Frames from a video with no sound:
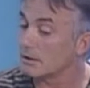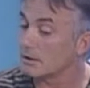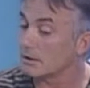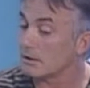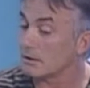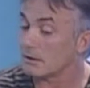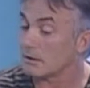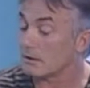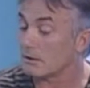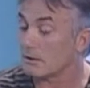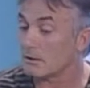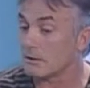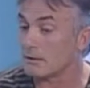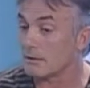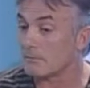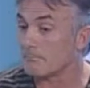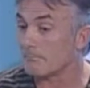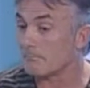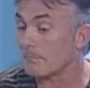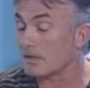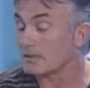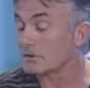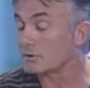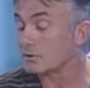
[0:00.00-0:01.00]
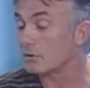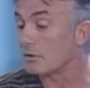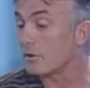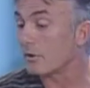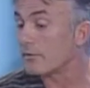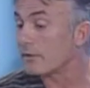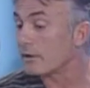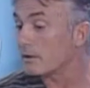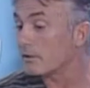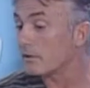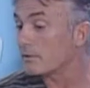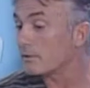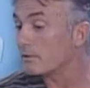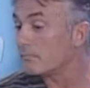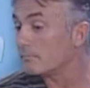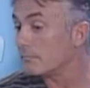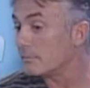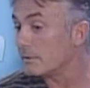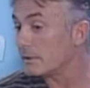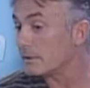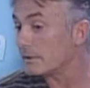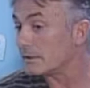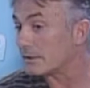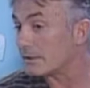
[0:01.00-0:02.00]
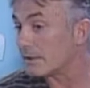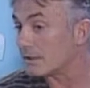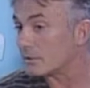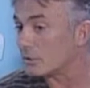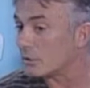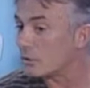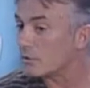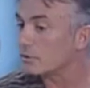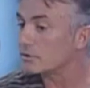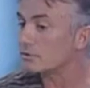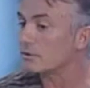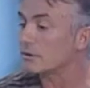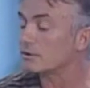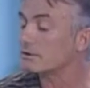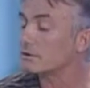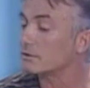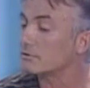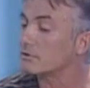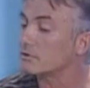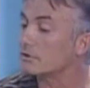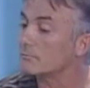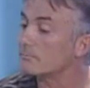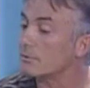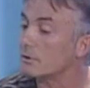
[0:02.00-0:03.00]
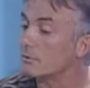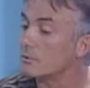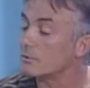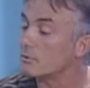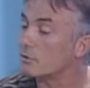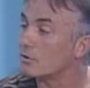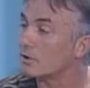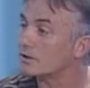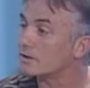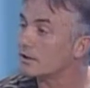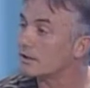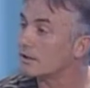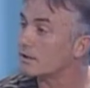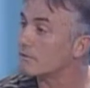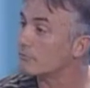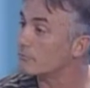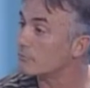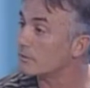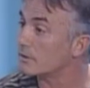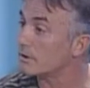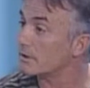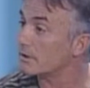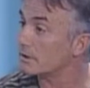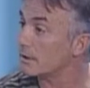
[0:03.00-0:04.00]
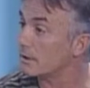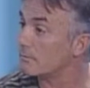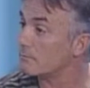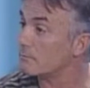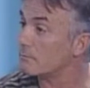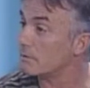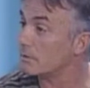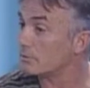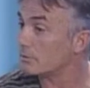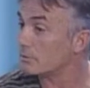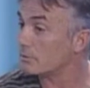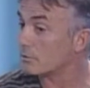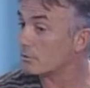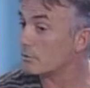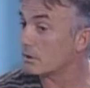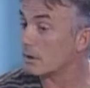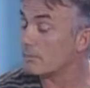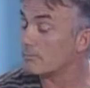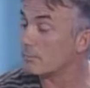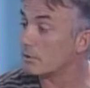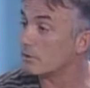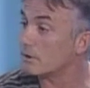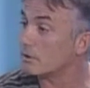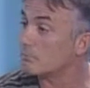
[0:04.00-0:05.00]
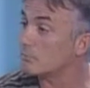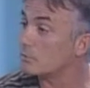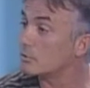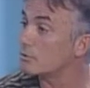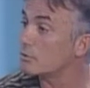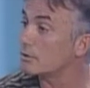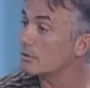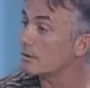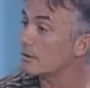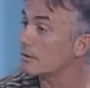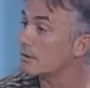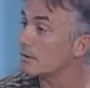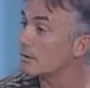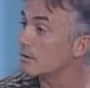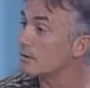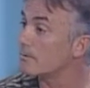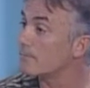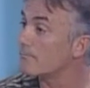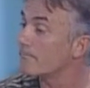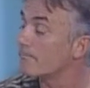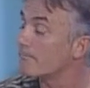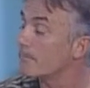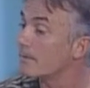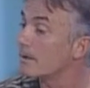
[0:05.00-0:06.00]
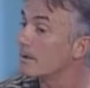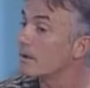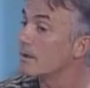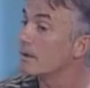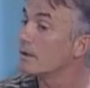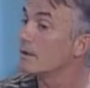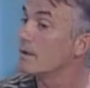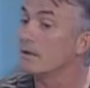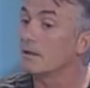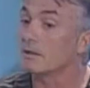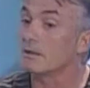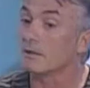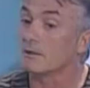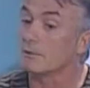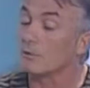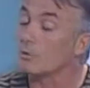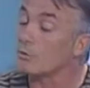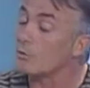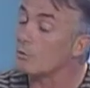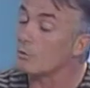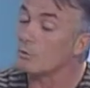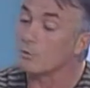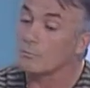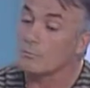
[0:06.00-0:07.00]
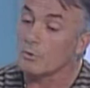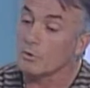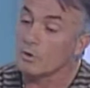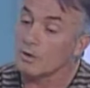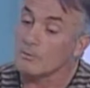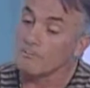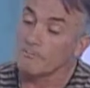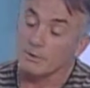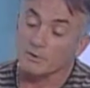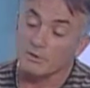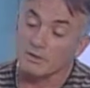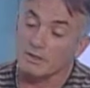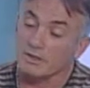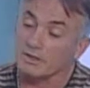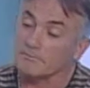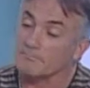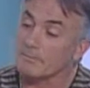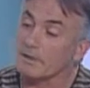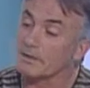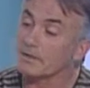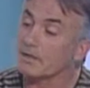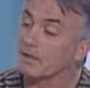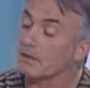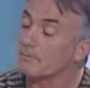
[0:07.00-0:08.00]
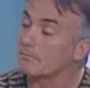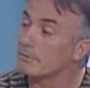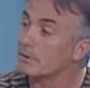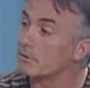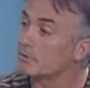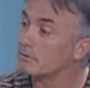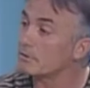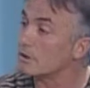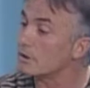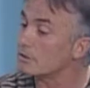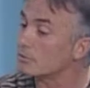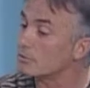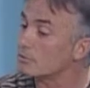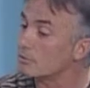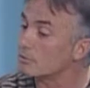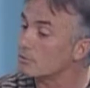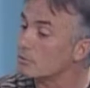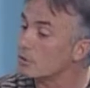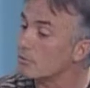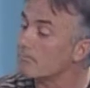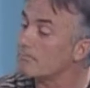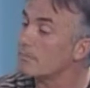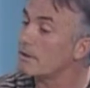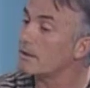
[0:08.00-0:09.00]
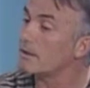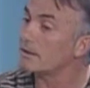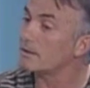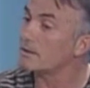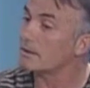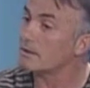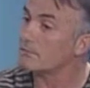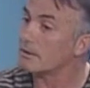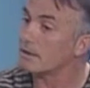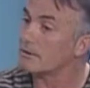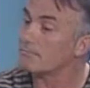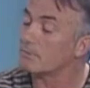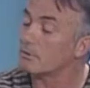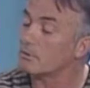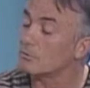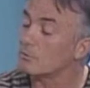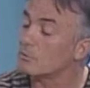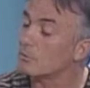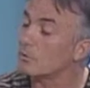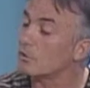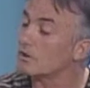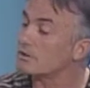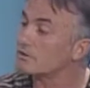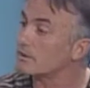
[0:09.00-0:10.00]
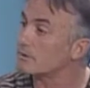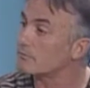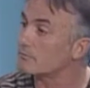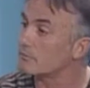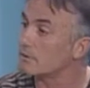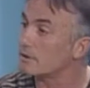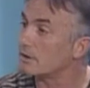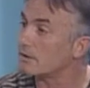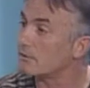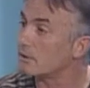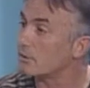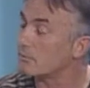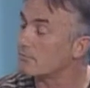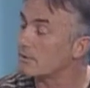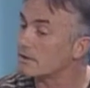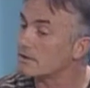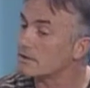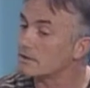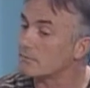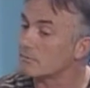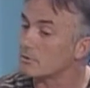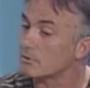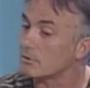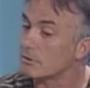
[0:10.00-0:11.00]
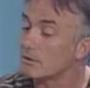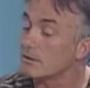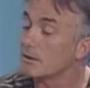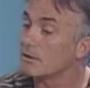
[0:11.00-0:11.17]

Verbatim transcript: El más conocido entre todos ha sido siempre Eucolastra, que fue el único campeón del mundo que ha tenido. Y luego hubo campeones de España, campeones de Europa y demás, pero Eucolastra fue lo máximo.